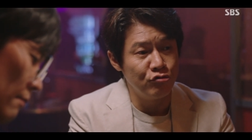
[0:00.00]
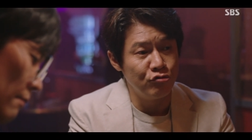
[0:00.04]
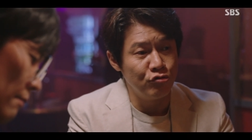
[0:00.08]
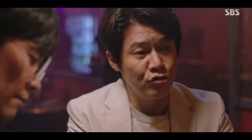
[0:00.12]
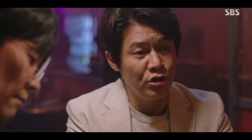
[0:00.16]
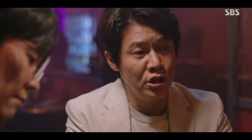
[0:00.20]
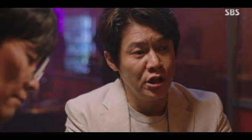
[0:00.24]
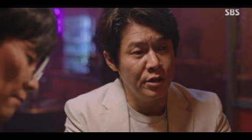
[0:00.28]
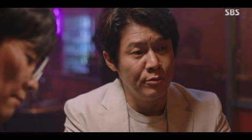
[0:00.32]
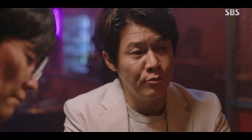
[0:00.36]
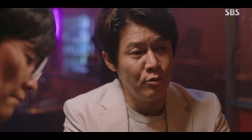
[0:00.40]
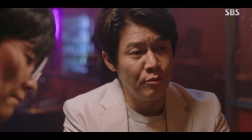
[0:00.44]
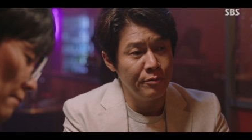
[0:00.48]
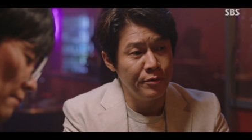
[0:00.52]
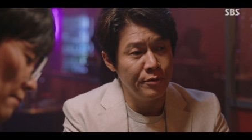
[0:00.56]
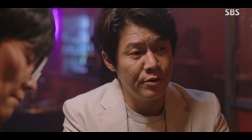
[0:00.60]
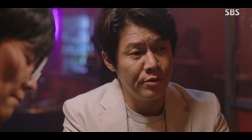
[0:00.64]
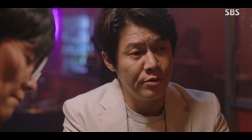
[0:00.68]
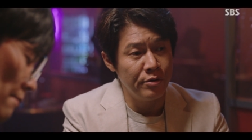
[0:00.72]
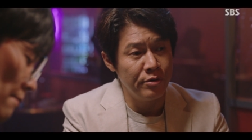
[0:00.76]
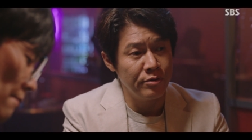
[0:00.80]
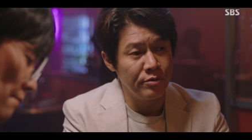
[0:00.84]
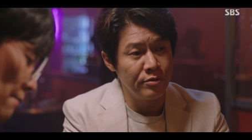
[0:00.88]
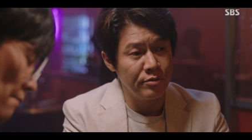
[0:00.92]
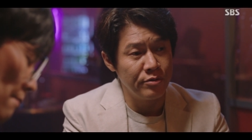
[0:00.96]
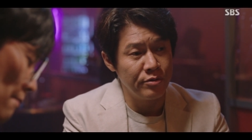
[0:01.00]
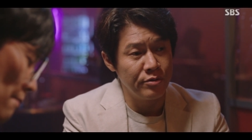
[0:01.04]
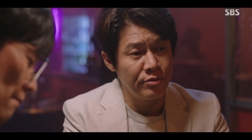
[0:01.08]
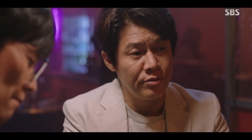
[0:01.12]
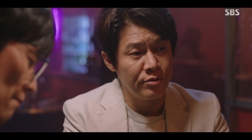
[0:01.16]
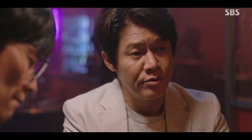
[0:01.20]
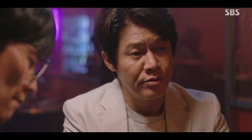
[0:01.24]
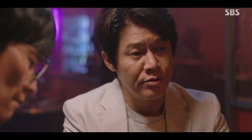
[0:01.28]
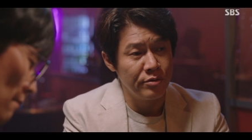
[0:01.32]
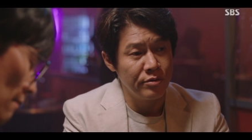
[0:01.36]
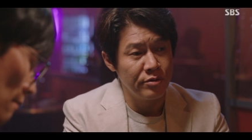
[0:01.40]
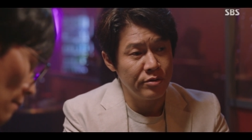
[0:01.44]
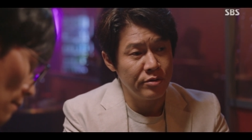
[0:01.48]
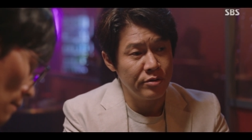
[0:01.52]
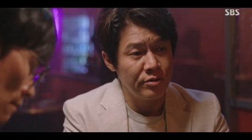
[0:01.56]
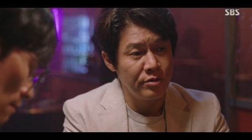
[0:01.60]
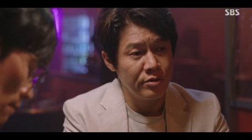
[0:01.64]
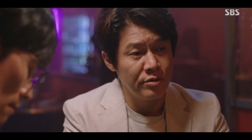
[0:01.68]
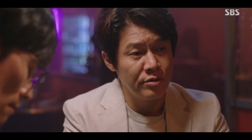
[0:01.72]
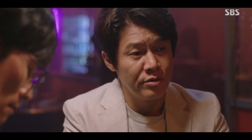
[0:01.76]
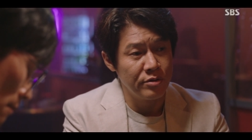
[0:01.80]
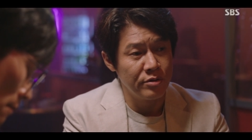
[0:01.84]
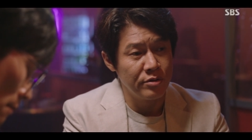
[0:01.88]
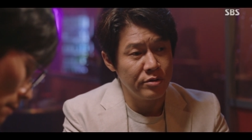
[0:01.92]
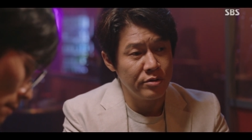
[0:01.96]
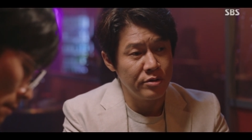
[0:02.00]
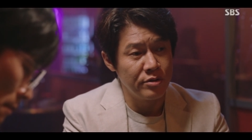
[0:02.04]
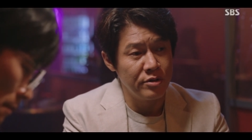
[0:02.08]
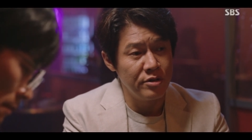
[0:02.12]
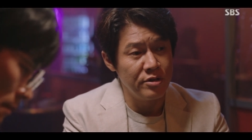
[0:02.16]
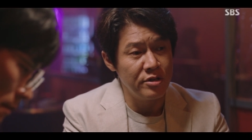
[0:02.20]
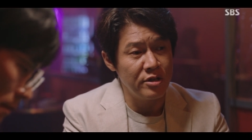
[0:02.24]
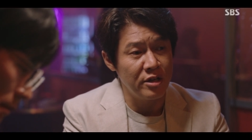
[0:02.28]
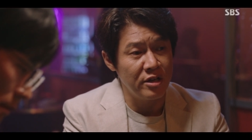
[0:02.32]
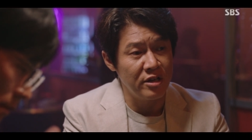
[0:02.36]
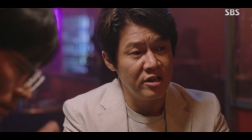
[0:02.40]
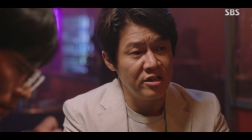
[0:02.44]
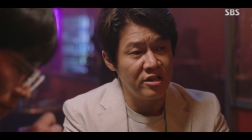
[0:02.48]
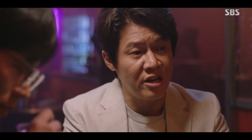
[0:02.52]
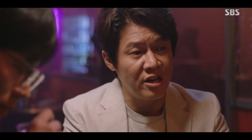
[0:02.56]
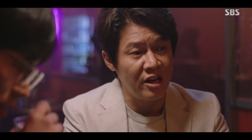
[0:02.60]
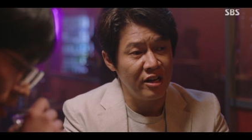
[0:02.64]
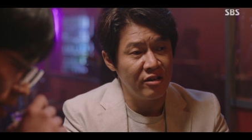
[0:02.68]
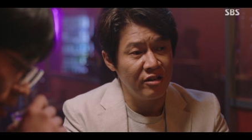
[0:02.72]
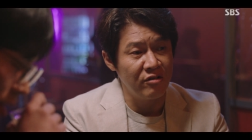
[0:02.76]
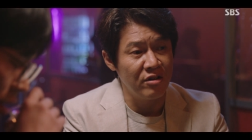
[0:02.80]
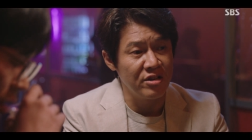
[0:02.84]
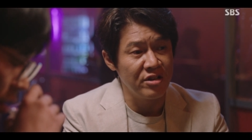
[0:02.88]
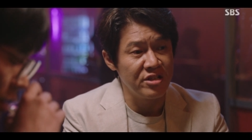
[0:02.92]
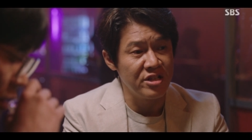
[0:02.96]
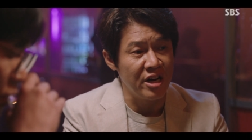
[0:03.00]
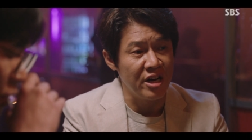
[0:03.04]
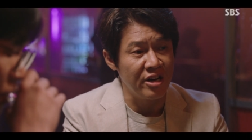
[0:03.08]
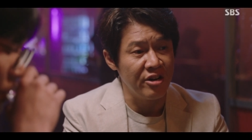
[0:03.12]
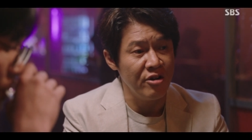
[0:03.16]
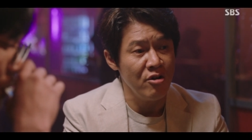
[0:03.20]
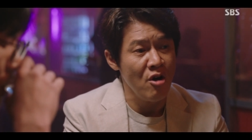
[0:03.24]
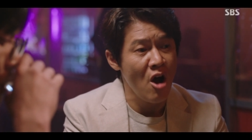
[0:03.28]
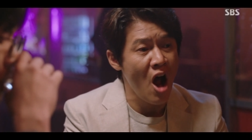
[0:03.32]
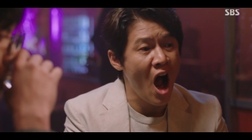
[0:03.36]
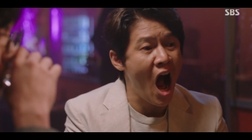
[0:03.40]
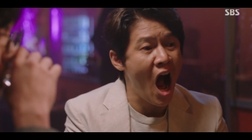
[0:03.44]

우리 팀 오면 진짜 일 잘할 것 같지 않아?